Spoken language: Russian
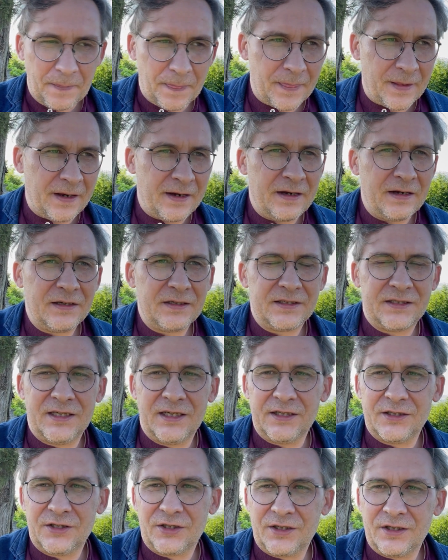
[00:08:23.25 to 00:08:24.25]
Да,
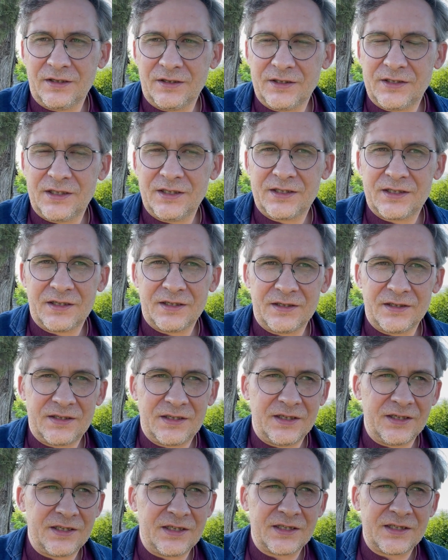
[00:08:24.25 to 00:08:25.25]
здесь э, Сици, э,
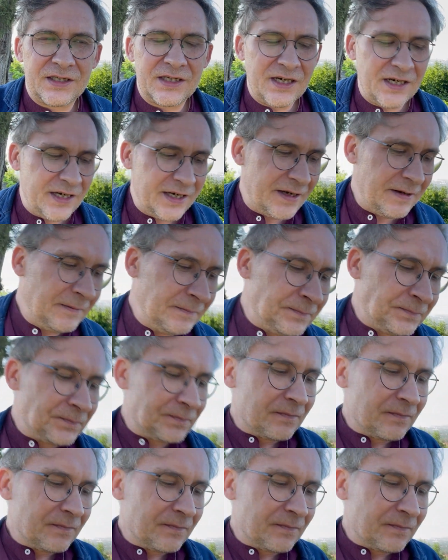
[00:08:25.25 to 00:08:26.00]
на Сицилии,